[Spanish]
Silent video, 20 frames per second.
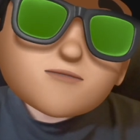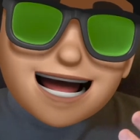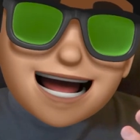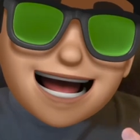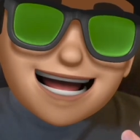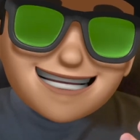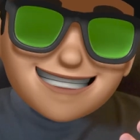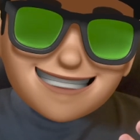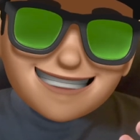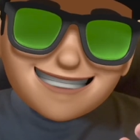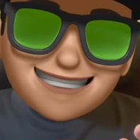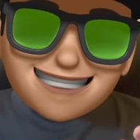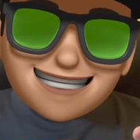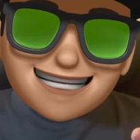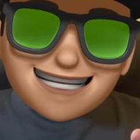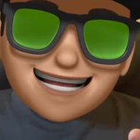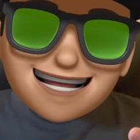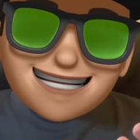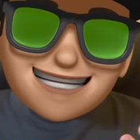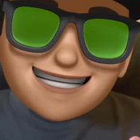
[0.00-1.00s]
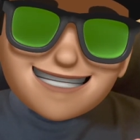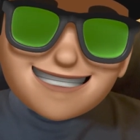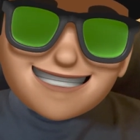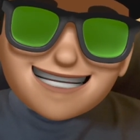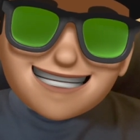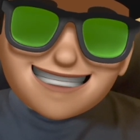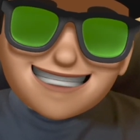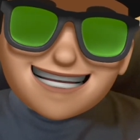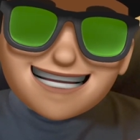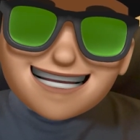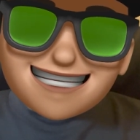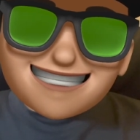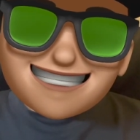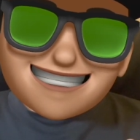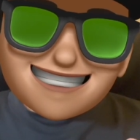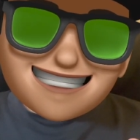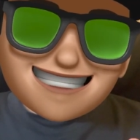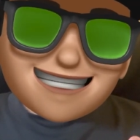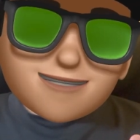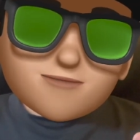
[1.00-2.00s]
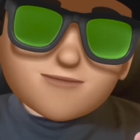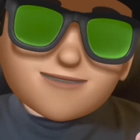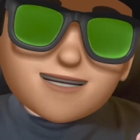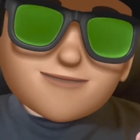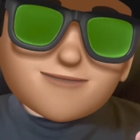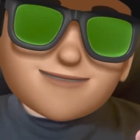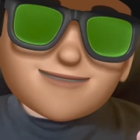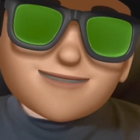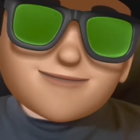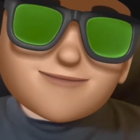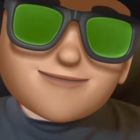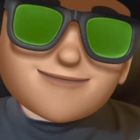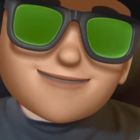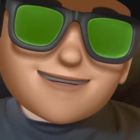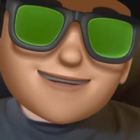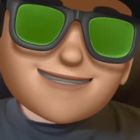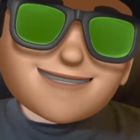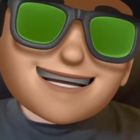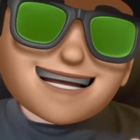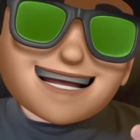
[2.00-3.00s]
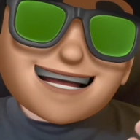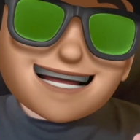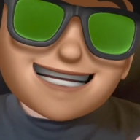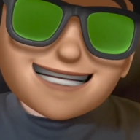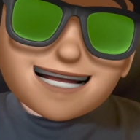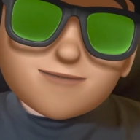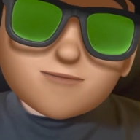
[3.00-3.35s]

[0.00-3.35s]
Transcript: Antes de nada, decirte que si te está gustando este vídeo, le des al